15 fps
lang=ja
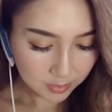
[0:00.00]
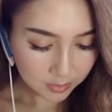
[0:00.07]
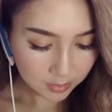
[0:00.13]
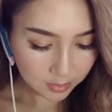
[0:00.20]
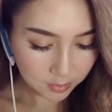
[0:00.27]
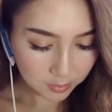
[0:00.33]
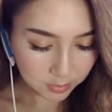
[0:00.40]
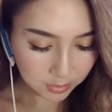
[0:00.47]

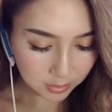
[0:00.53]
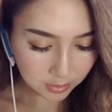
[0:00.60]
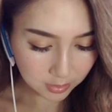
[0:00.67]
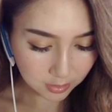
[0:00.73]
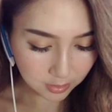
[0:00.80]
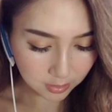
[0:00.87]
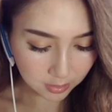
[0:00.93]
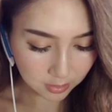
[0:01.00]
必要だか
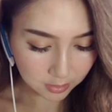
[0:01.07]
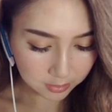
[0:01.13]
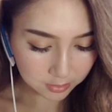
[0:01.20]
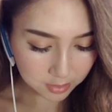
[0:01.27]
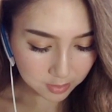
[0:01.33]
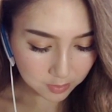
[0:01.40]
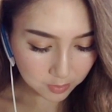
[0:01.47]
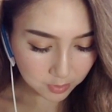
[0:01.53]
ら、
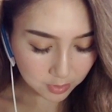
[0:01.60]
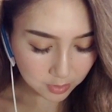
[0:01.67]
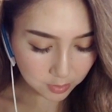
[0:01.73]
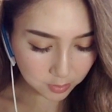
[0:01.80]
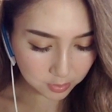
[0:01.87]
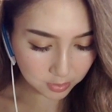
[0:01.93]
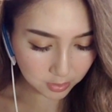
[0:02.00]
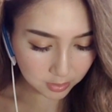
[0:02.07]
私も結
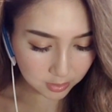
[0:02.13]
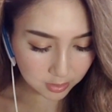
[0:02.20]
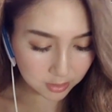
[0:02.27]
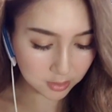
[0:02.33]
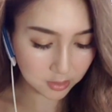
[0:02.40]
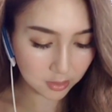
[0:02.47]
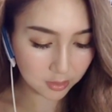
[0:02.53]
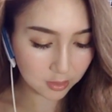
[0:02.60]
構最近
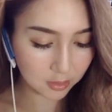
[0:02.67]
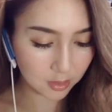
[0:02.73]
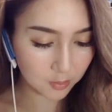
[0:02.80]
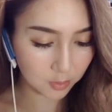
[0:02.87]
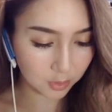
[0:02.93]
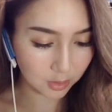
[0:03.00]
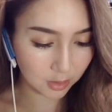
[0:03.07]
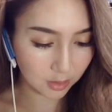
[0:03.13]
じゃ最近だ
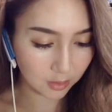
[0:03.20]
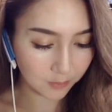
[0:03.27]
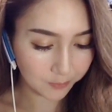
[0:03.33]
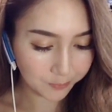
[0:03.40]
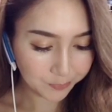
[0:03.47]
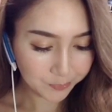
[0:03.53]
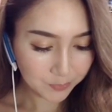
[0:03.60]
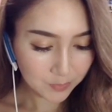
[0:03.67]
もんね
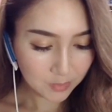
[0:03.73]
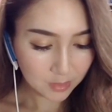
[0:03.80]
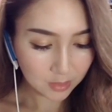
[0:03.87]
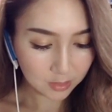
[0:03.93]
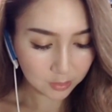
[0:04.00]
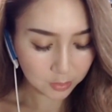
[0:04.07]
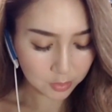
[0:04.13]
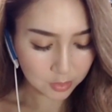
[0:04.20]

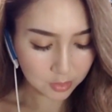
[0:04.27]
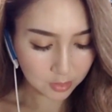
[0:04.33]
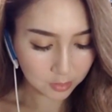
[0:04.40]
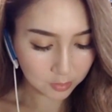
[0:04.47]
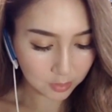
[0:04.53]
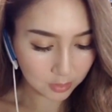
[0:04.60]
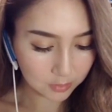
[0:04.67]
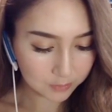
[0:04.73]
ゲットした
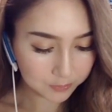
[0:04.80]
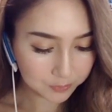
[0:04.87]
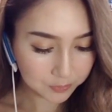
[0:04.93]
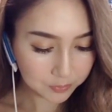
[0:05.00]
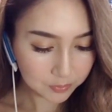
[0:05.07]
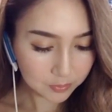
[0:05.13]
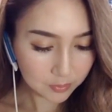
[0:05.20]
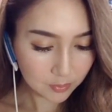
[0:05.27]
のは。
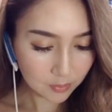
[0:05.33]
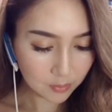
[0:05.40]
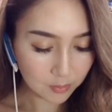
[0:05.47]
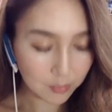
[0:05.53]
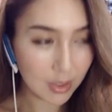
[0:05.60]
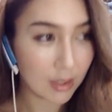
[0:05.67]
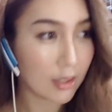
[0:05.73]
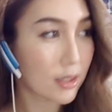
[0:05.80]

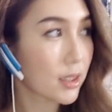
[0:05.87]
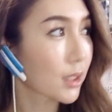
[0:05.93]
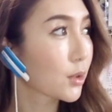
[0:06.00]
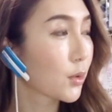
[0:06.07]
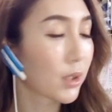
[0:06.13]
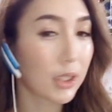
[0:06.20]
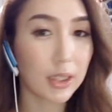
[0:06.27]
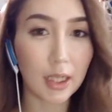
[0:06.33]
めっちゃ
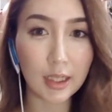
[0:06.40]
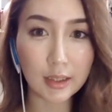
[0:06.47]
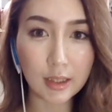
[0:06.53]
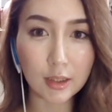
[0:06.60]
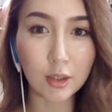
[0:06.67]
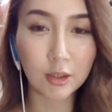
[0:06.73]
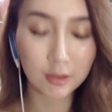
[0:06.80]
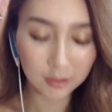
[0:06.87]
鳥鳴い
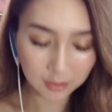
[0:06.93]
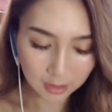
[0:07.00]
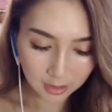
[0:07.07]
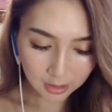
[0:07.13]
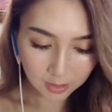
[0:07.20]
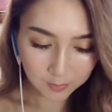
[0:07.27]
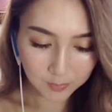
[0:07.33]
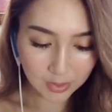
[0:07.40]
てる
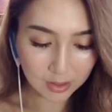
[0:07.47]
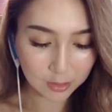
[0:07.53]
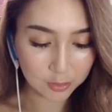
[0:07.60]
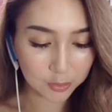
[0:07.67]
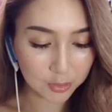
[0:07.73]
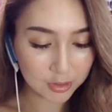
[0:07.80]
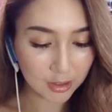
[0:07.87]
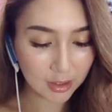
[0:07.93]

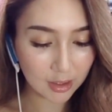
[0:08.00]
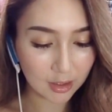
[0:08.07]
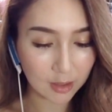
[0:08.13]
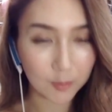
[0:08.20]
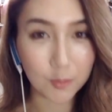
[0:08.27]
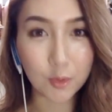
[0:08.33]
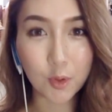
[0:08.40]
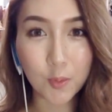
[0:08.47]
うるさいか
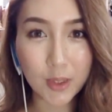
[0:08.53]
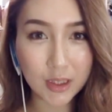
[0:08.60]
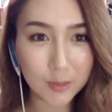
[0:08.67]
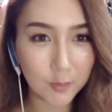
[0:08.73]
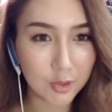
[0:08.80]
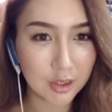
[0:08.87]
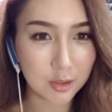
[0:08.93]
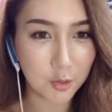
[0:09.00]
な、ごめんね、
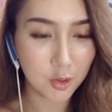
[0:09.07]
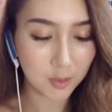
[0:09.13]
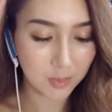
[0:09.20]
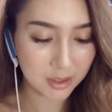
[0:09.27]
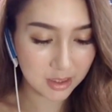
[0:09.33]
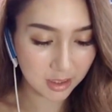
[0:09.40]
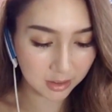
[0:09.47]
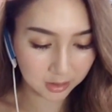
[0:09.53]
もし声
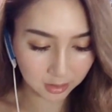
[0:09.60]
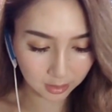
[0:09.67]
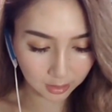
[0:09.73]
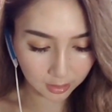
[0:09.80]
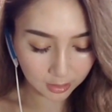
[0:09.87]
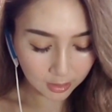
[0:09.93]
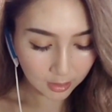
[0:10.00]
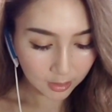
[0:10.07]
めっちゃ入ってた
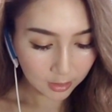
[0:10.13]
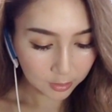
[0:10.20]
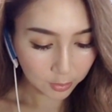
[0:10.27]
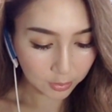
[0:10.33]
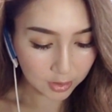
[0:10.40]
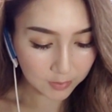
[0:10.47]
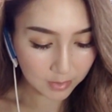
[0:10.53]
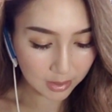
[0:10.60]
ら。
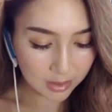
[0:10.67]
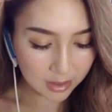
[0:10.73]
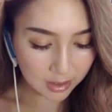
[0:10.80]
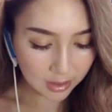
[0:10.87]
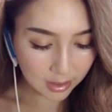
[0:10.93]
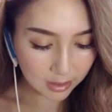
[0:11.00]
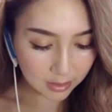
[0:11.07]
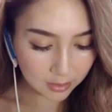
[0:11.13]
鳥めっちゃ
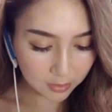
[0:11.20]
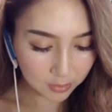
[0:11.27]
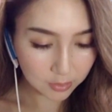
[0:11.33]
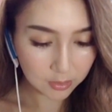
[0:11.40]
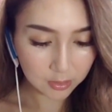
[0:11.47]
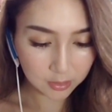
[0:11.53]
鳴いてる。